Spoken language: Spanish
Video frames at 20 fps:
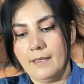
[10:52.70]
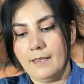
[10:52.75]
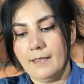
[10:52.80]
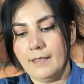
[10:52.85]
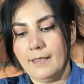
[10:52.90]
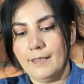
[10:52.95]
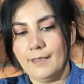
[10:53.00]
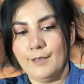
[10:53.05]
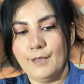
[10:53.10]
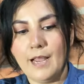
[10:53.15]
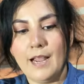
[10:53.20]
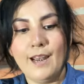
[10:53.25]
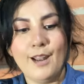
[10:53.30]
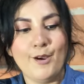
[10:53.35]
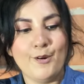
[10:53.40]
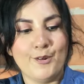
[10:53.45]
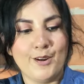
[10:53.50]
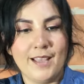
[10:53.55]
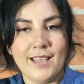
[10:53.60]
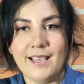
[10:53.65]
eh, a
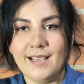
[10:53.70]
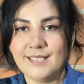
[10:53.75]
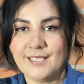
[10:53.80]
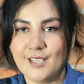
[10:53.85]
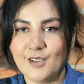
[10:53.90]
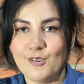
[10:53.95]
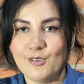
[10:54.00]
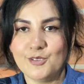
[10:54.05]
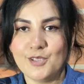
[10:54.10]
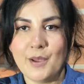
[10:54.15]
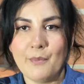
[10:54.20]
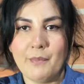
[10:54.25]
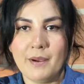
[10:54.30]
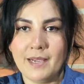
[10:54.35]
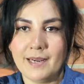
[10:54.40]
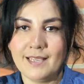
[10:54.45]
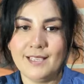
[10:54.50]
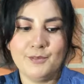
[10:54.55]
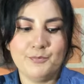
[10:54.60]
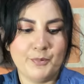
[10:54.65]
la hora de hacer los
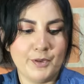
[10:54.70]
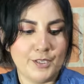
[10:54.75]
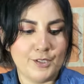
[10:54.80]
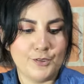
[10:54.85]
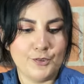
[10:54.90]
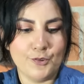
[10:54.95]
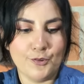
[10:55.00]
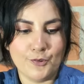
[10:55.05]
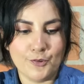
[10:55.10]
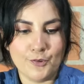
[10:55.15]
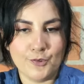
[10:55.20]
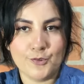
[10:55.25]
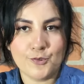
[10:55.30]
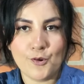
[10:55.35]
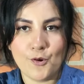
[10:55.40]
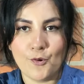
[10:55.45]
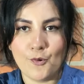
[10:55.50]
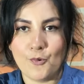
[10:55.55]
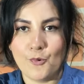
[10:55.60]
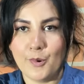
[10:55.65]
amarres, pues no nos
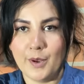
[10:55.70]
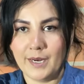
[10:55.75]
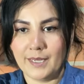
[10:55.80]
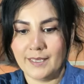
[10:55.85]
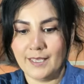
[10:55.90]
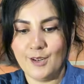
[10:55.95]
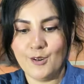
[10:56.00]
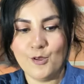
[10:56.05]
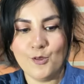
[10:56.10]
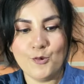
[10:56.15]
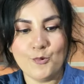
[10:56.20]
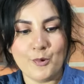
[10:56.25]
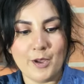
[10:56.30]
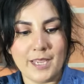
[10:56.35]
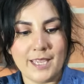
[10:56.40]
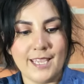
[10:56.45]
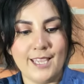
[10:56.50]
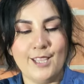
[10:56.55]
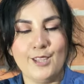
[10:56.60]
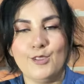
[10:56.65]
concuerden los
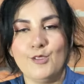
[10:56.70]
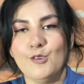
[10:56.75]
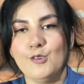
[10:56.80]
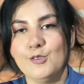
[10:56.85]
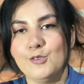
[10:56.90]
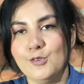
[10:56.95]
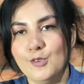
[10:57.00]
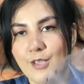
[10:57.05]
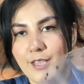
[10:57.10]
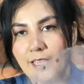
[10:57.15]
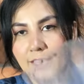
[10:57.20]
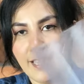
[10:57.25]
huequitos